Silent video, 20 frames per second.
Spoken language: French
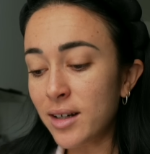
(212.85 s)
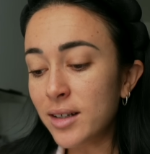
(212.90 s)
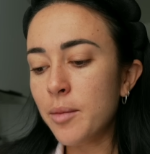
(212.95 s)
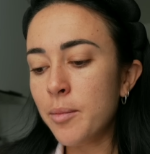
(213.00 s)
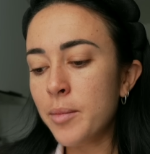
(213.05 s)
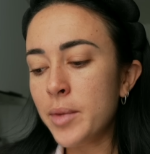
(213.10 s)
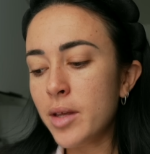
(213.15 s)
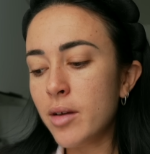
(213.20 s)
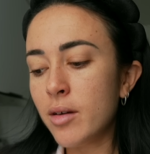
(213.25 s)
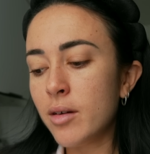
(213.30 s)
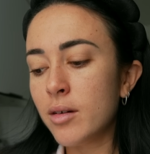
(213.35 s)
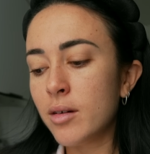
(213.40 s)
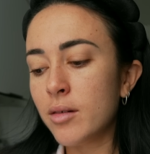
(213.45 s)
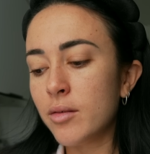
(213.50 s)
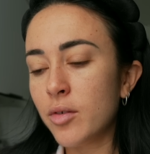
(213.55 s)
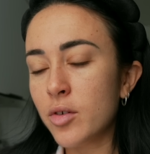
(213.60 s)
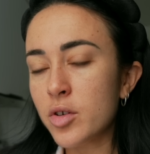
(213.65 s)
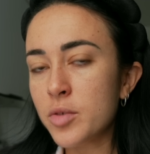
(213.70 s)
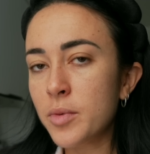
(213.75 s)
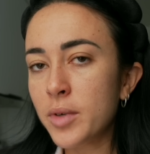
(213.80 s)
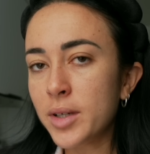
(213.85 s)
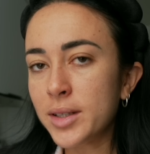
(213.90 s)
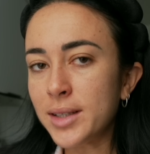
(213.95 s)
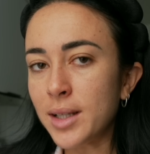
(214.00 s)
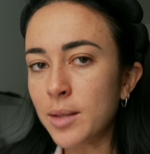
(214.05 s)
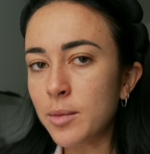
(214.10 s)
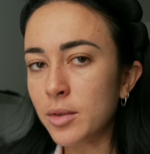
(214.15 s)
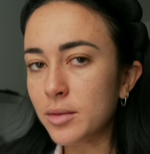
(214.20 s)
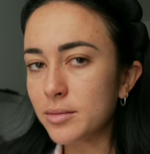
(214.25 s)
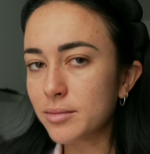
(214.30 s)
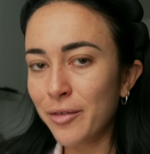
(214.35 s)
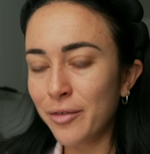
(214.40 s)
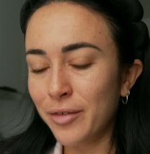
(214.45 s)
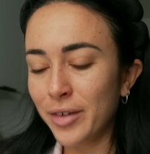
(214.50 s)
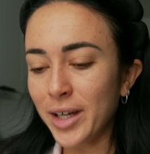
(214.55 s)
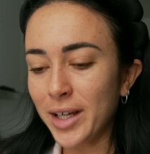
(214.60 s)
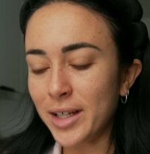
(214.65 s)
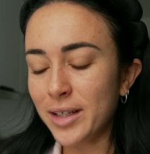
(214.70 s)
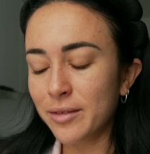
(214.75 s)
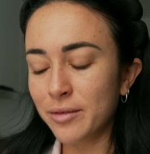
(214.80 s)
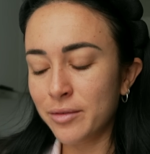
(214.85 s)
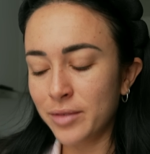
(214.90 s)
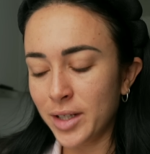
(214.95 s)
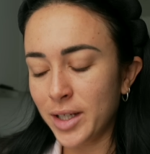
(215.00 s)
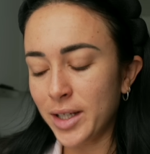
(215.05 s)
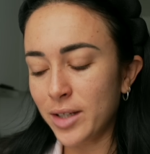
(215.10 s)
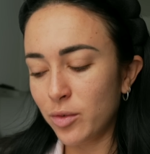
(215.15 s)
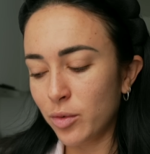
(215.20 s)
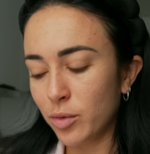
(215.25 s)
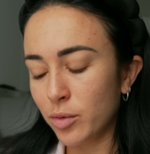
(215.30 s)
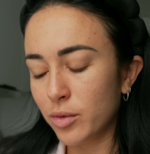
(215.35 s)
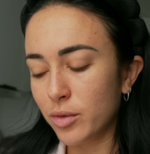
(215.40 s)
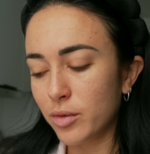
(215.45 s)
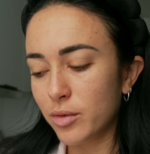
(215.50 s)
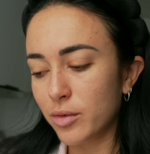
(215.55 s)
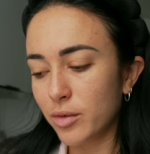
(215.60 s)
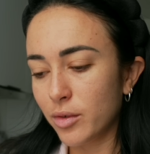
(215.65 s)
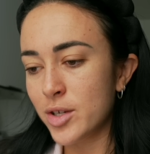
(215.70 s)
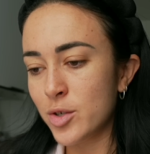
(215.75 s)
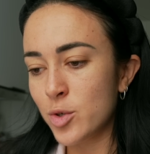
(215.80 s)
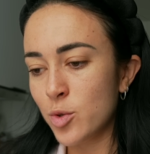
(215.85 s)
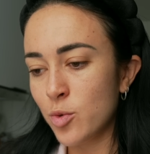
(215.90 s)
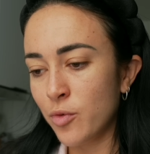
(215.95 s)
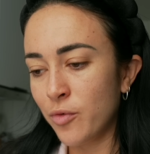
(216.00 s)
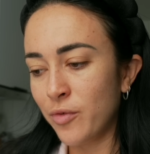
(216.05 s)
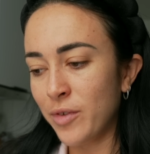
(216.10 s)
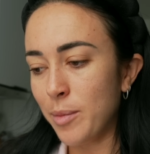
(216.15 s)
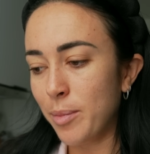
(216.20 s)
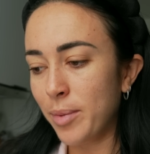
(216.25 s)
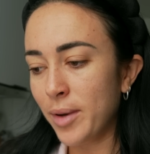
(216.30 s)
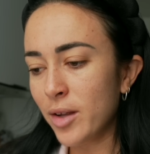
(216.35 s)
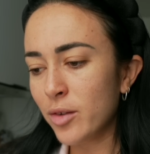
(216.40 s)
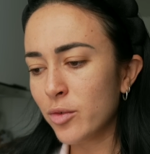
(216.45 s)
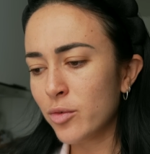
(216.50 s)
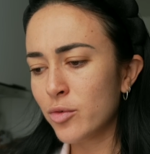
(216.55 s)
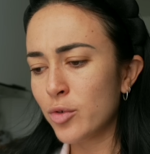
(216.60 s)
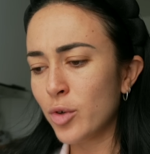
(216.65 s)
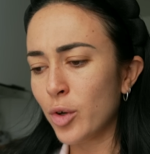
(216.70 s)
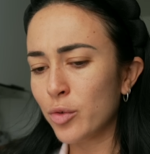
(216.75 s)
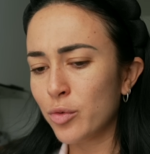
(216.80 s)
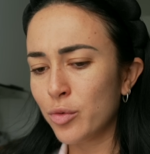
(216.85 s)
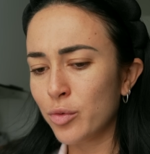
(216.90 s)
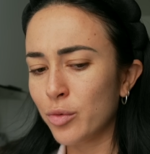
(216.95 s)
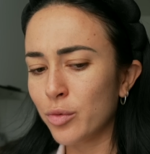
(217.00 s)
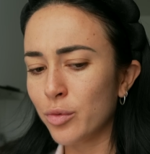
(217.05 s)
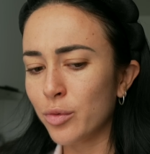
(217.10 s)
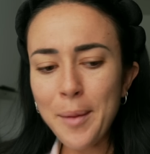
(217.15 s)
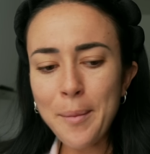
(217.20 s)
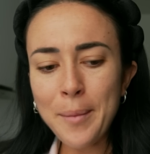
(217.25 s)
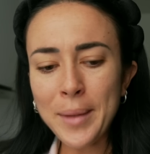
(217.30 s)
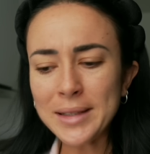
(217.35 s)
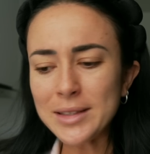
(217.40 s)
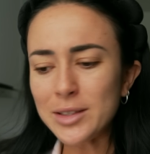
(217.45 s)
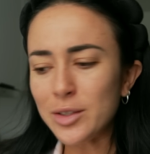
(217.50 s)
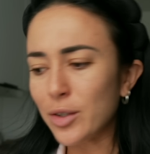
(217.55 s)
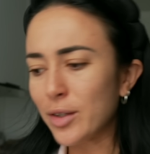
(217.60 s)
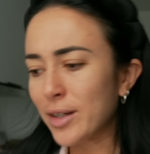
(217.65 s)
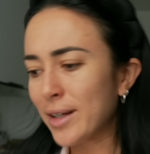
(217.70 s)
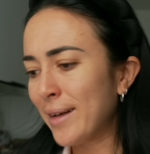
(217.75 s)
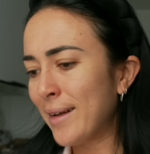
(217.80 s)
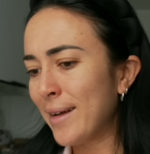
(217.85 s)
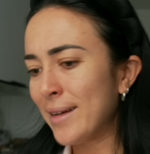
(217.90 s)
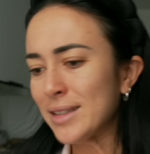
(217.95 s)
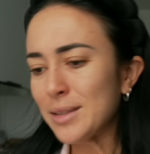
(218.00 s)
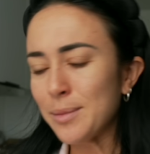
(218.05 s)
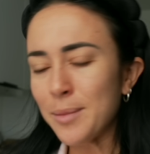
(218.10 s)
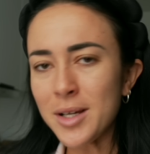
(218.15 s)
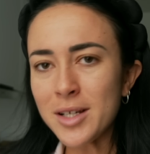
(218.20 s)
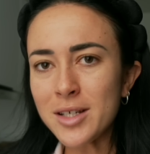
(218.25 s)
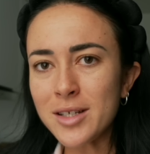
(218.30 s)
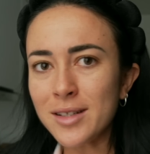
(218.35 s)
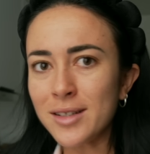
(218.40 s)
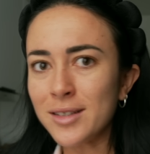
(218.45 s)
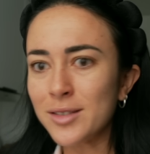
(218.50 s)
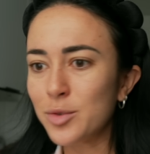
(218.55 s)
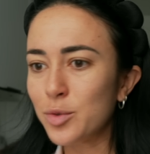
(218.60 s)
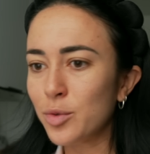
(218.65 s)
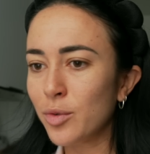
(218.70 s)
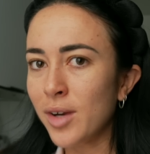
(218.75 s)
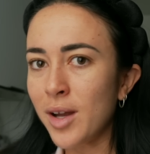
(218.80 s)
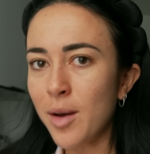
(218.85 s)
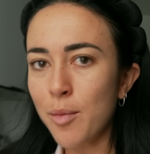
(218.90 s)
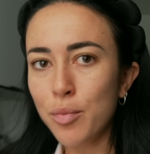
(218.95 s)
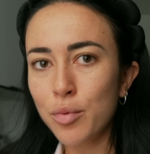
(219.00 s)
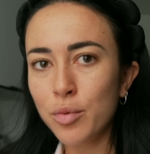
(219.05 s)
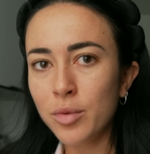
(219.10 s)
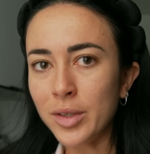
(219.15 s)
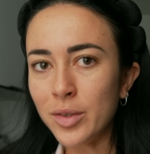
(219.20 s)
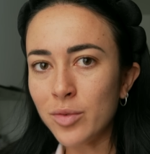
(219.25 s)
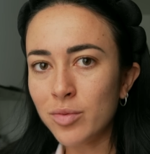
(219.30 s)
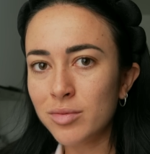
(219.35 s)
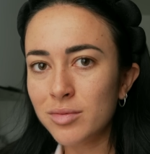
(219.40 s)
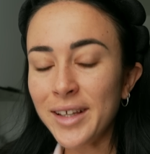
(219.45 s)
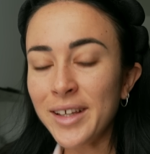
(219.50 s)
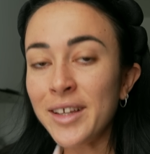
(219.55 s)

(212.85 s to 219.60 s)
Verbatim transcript: Mais euh, franchement, récemment, vrai, vrai truc, je fais plein de genre de masterclass, machin sur la peau et tout.